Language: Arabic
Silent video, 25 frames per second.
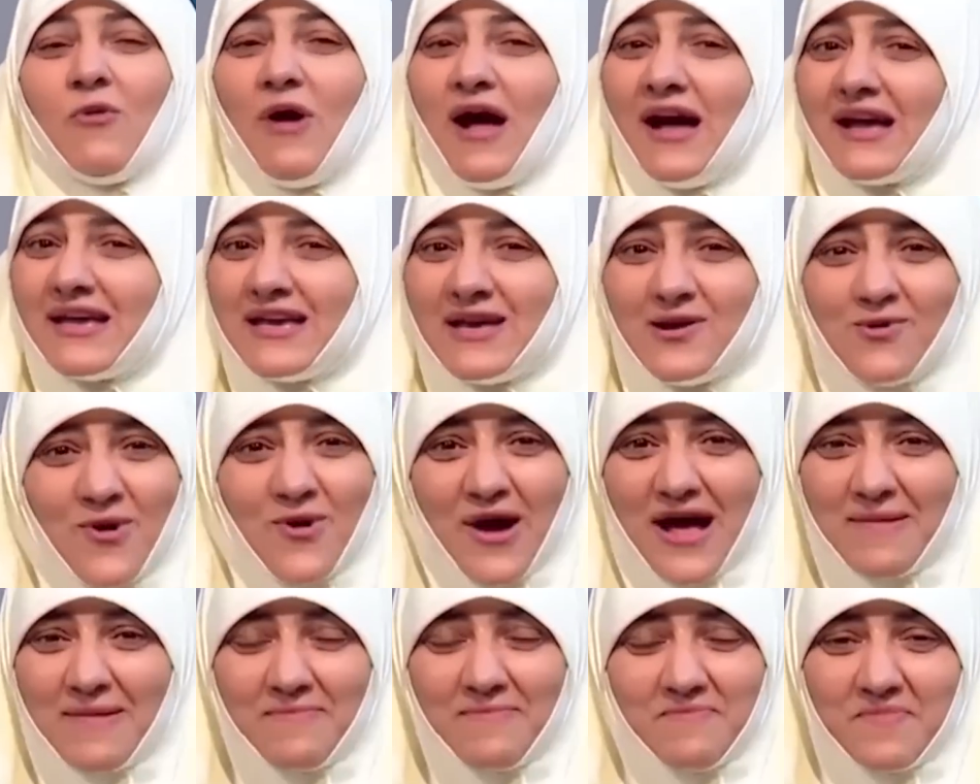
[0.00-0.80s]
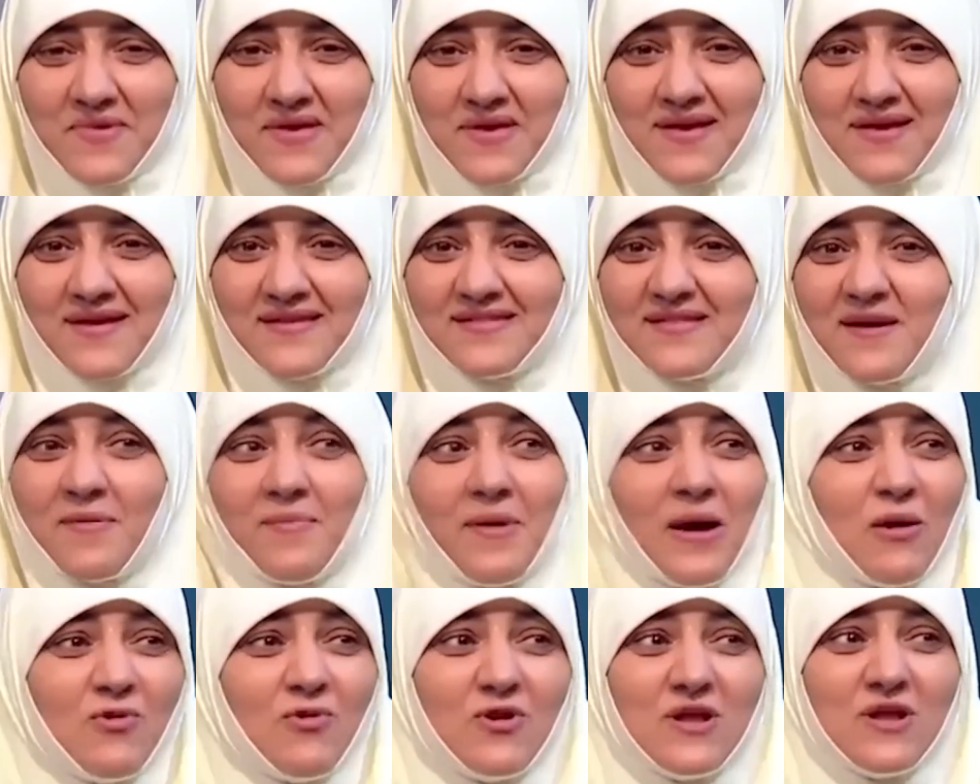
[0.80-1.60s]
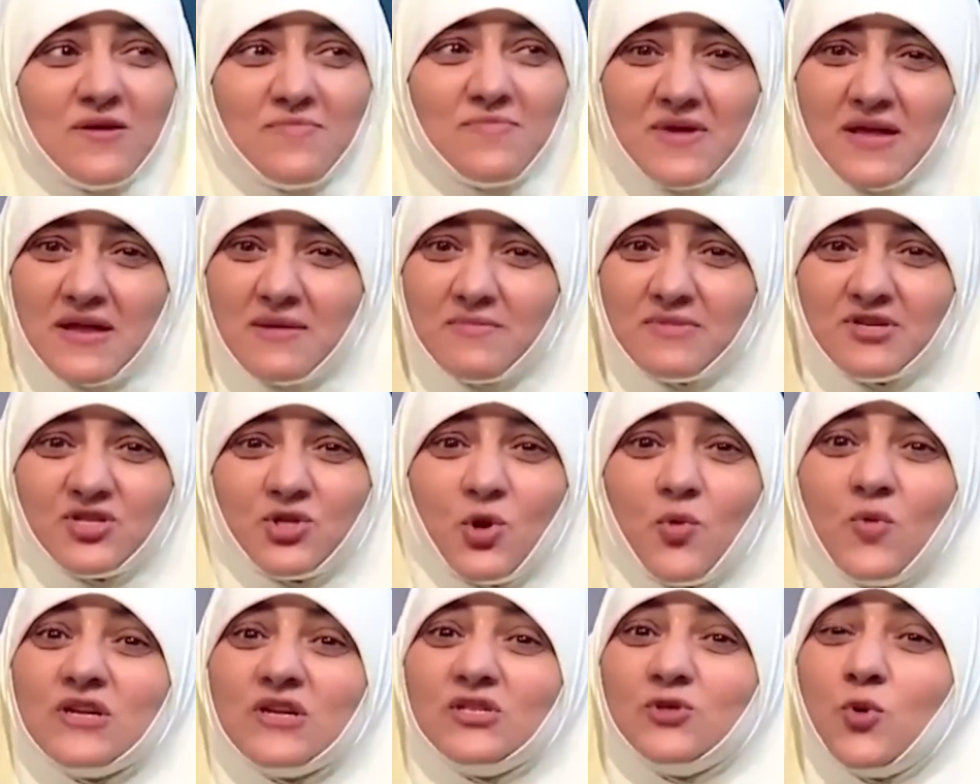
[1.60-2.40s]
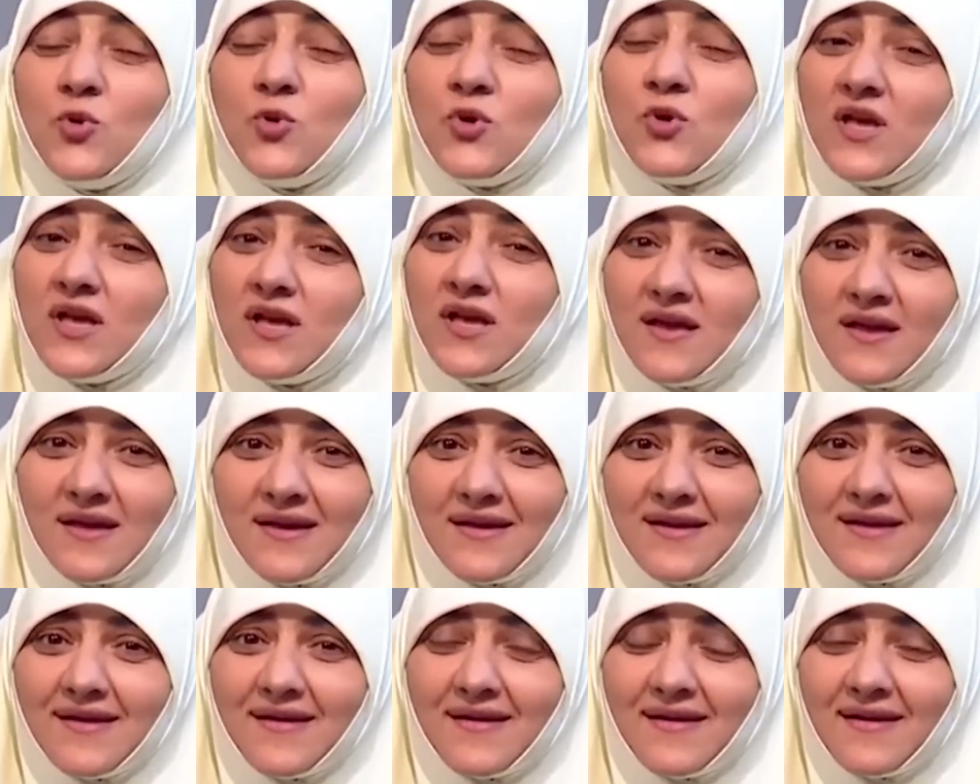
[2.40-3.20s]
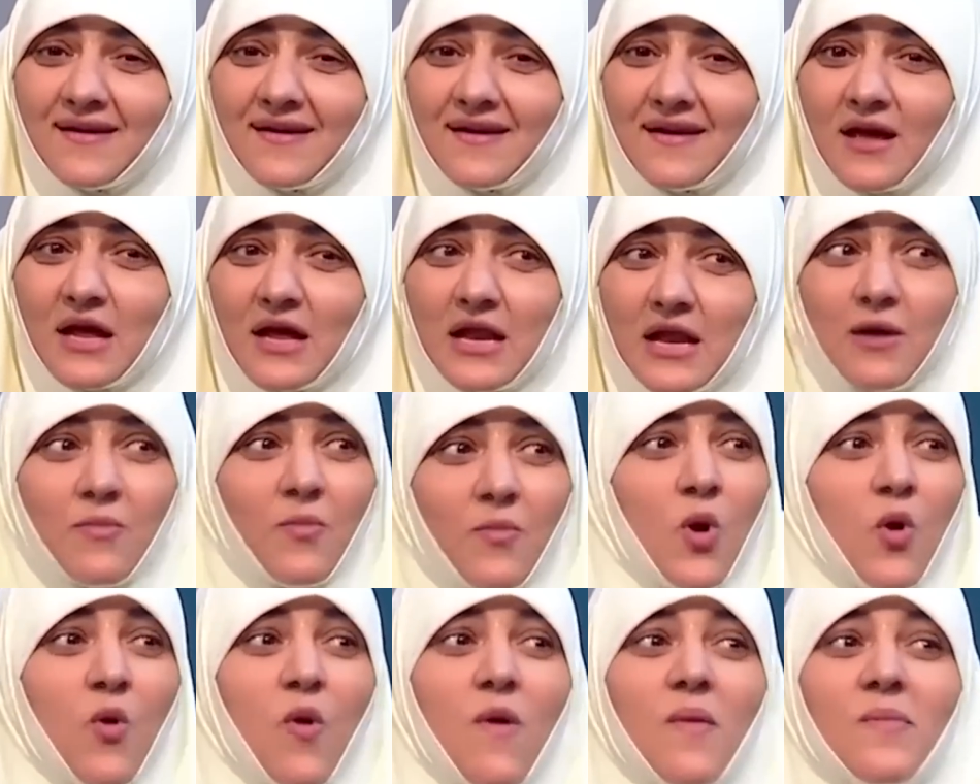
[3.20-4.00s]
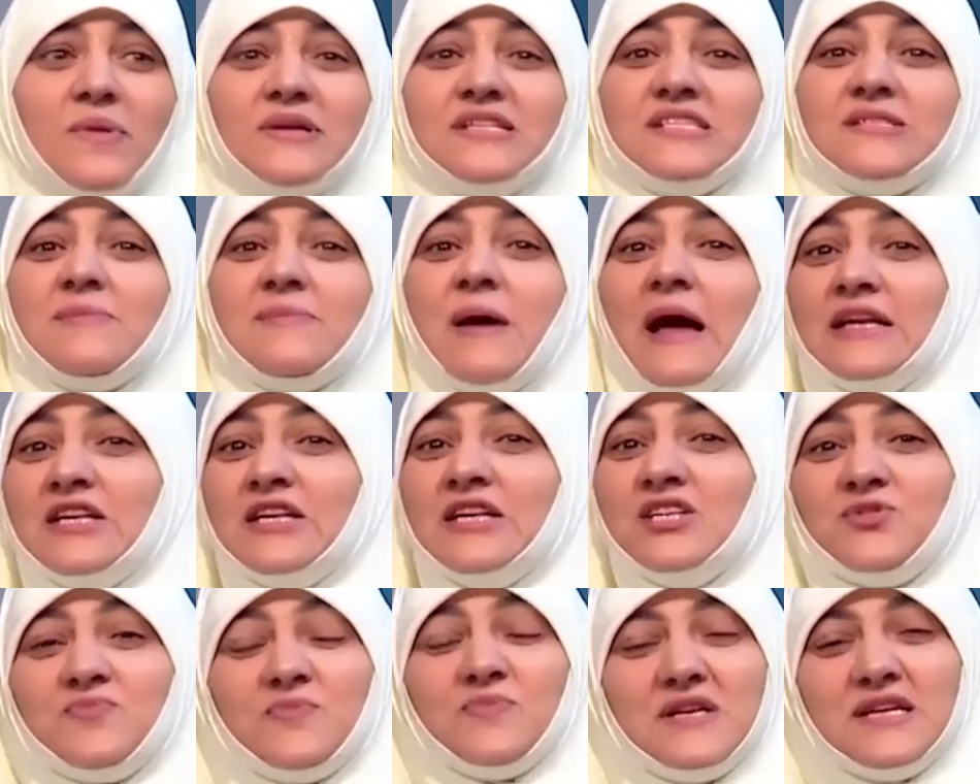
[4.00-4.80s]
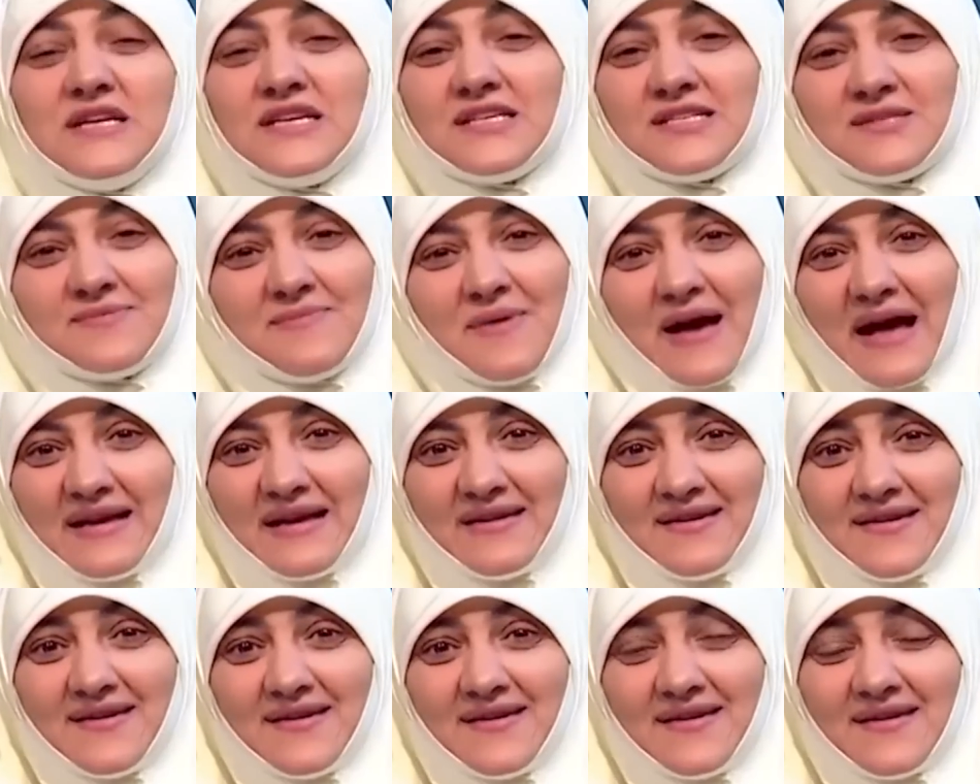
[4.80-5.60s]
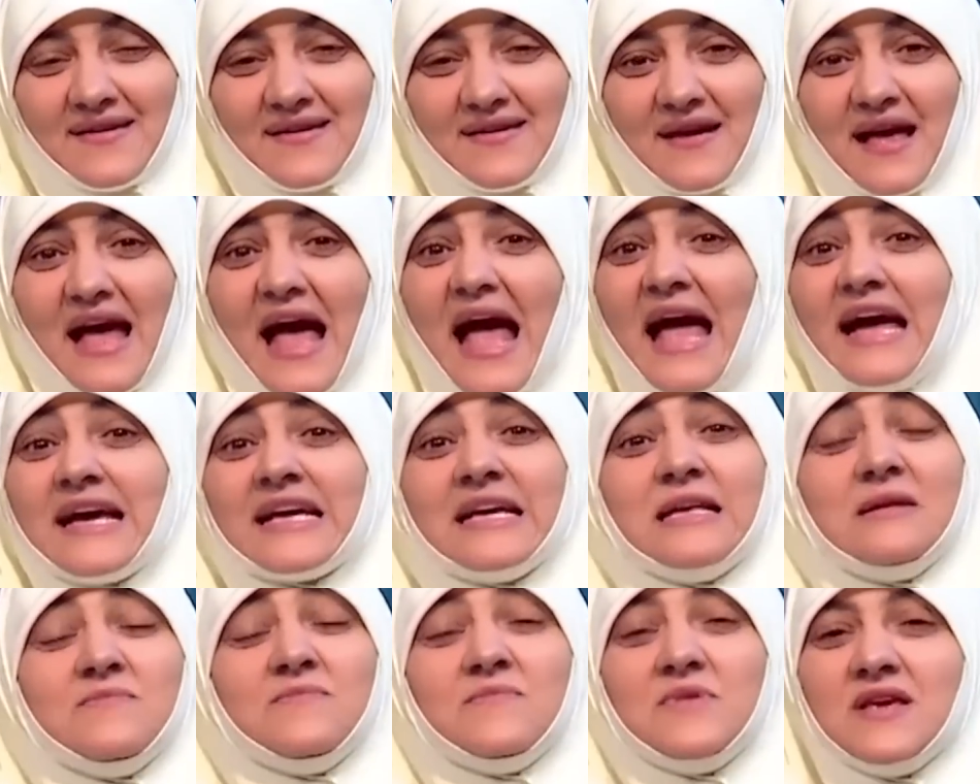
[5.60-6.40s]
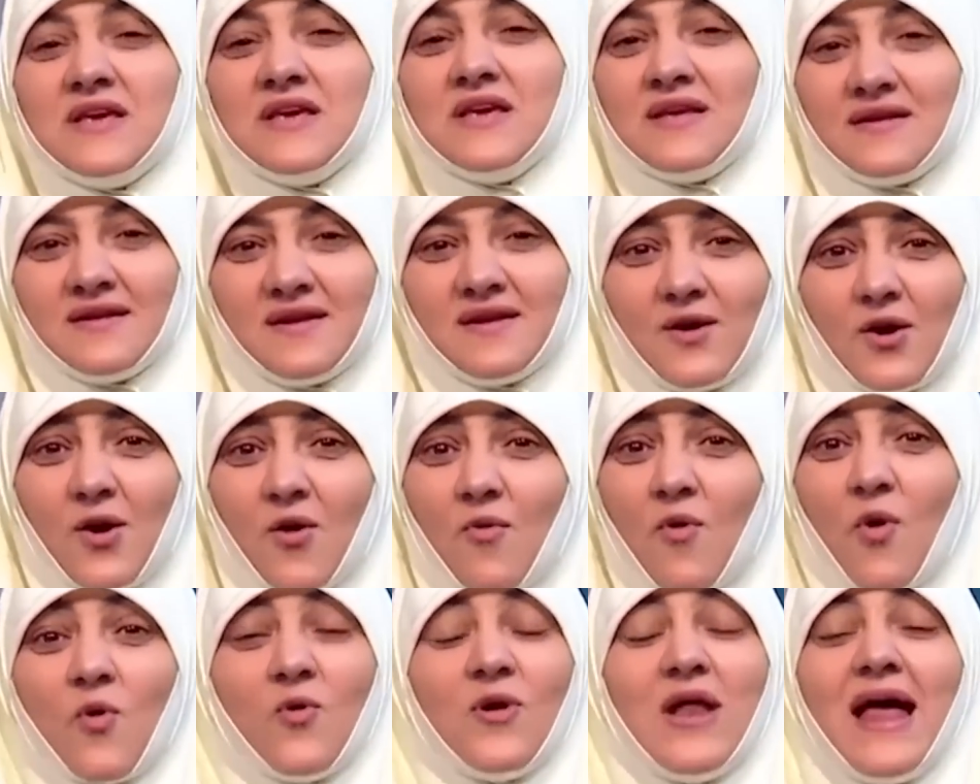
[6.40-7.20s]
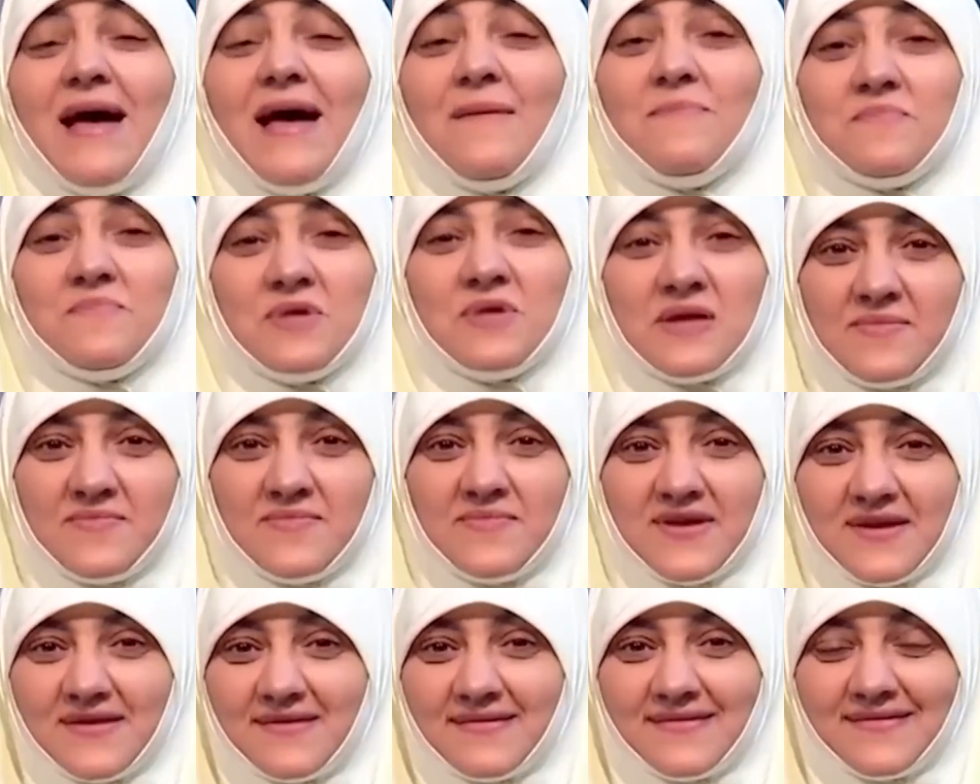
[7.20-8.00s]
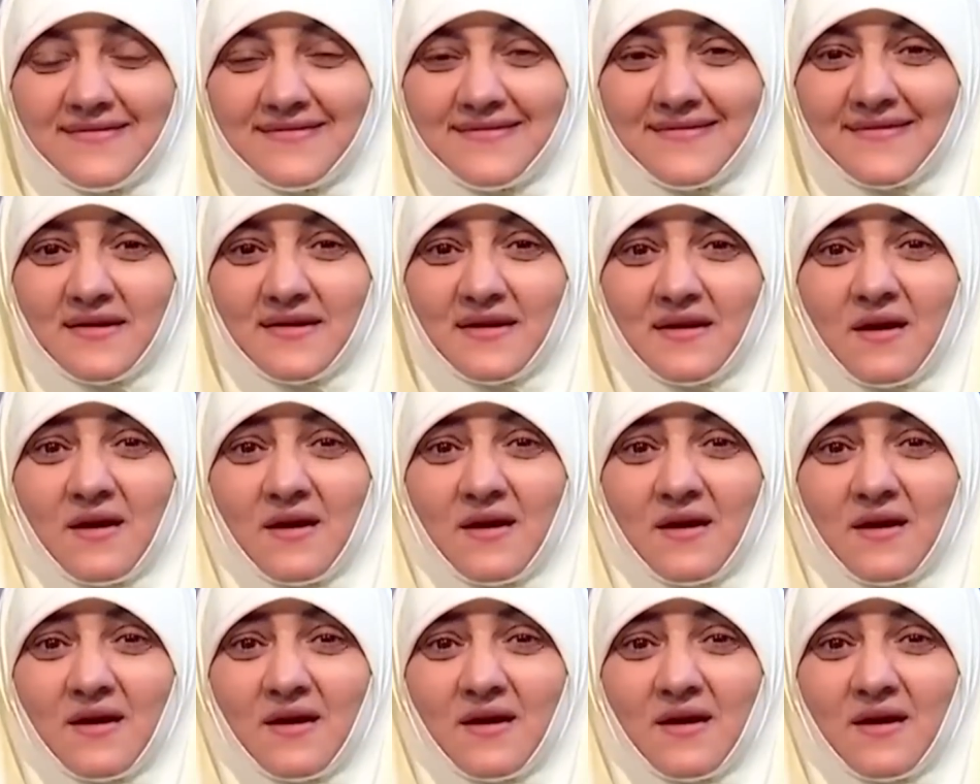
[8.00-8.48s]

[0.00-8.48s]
واحكي له همي طب اقول لمين مش هو زوجي لما هو ما يسمعنيش مين يسمعني احكي لمين واقول همي لمين